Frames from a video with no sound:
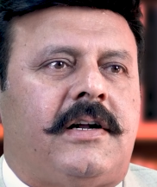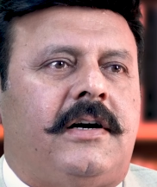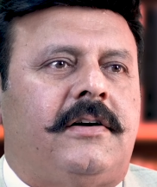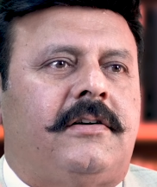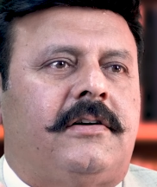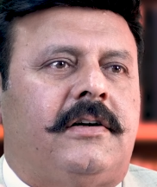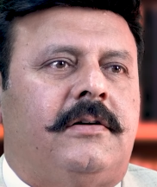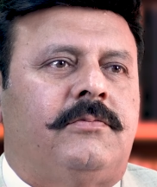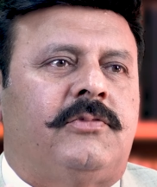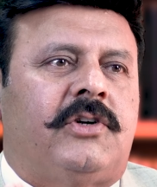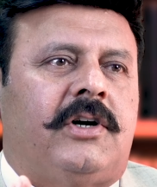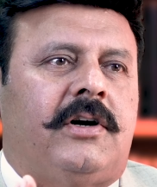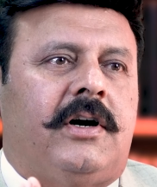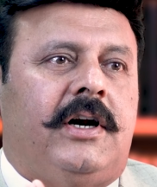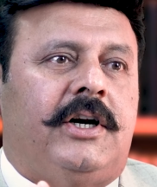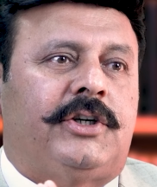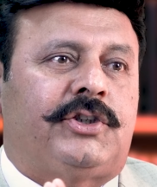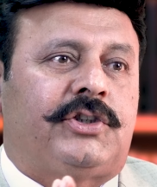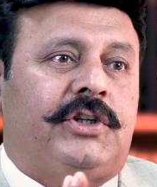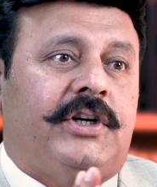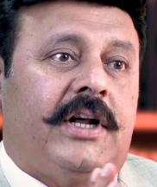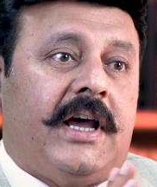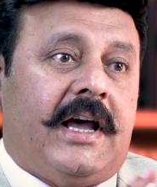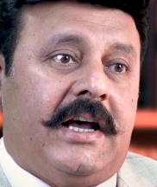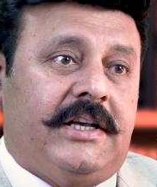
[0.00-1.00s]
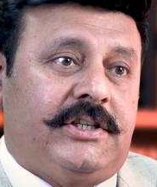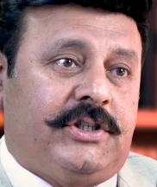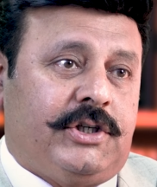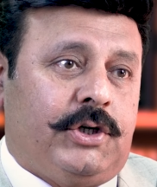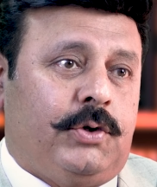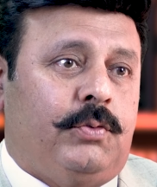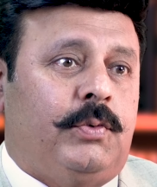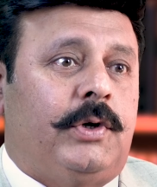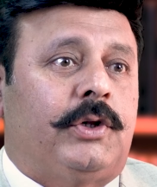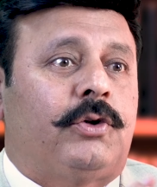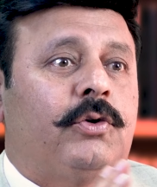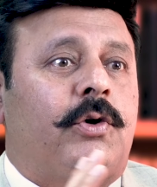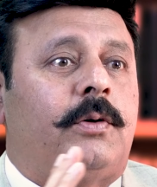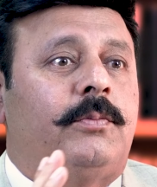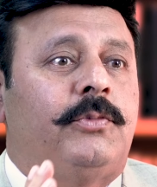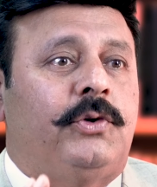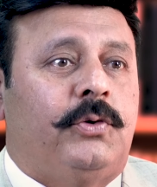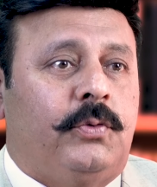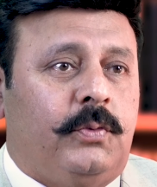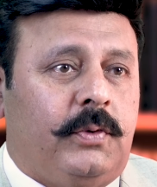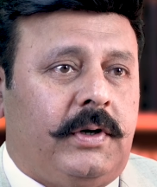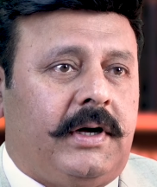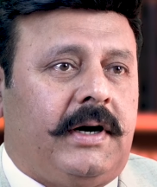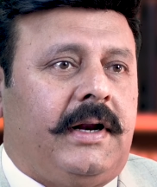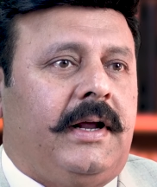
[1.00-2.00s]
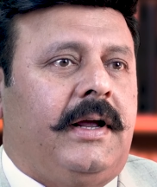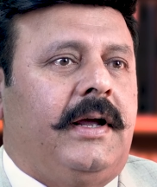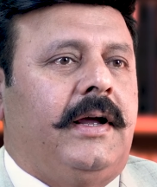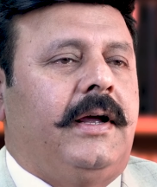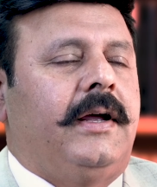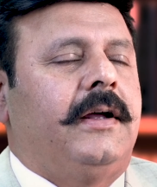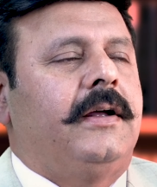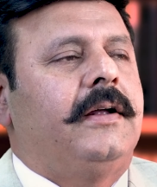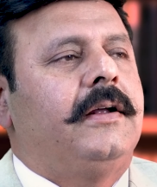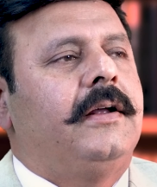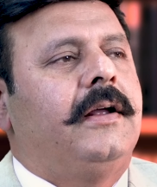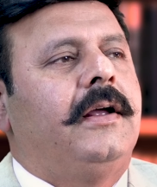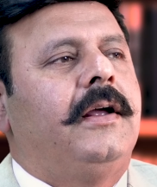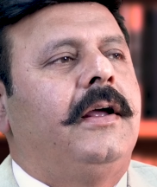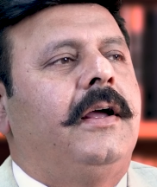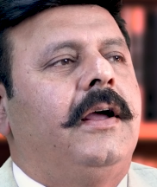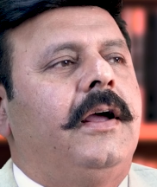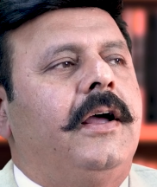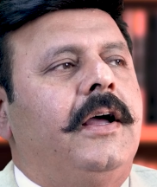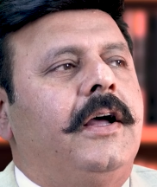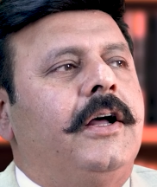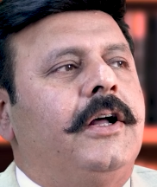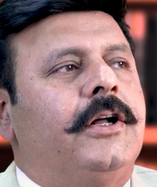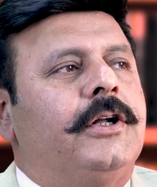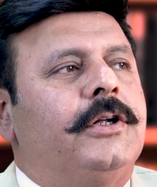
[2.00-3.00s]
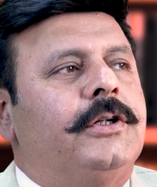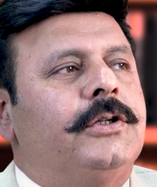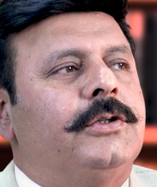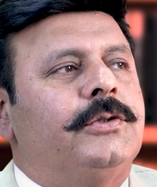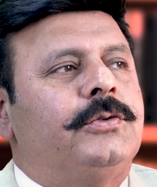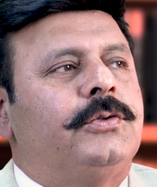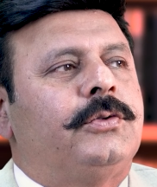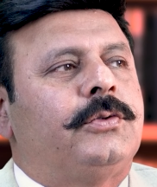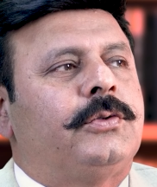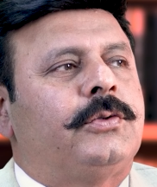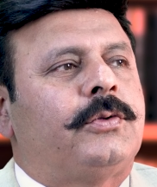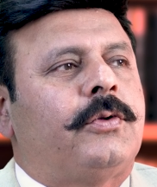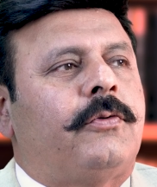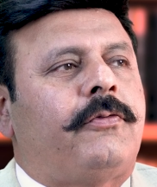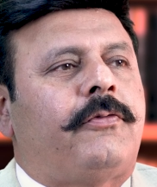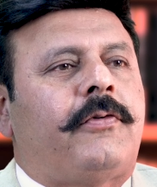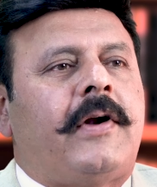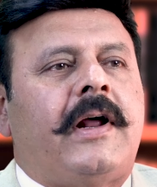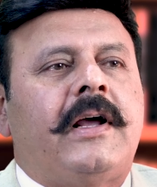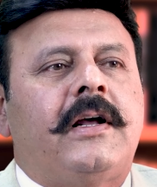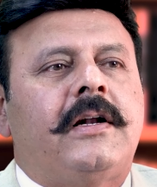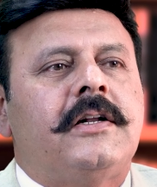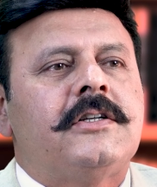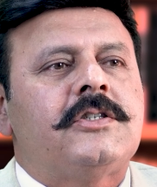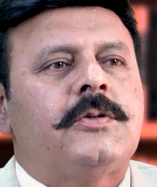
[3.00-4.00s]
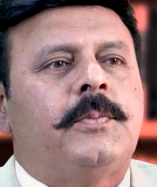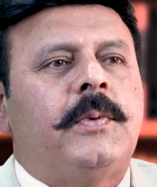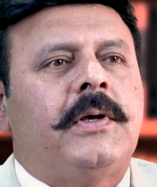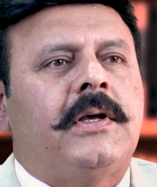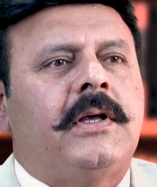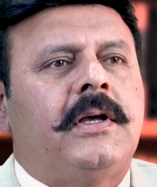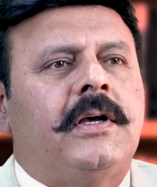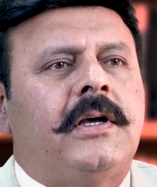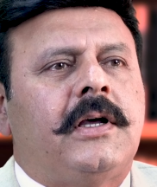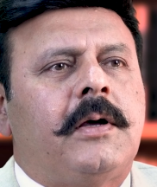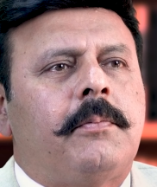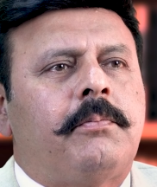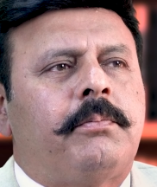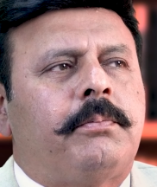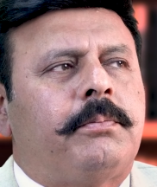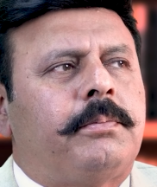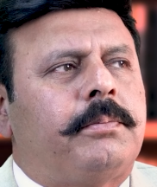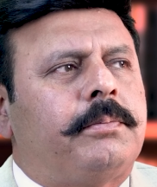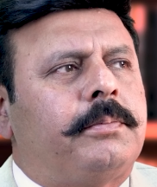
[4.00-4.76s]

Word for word: के साथ टर्म्स एंड रिलेशन ऐसे हुए तो हम यूं करेंगे तो फ्रेंकली स्पीकिंग के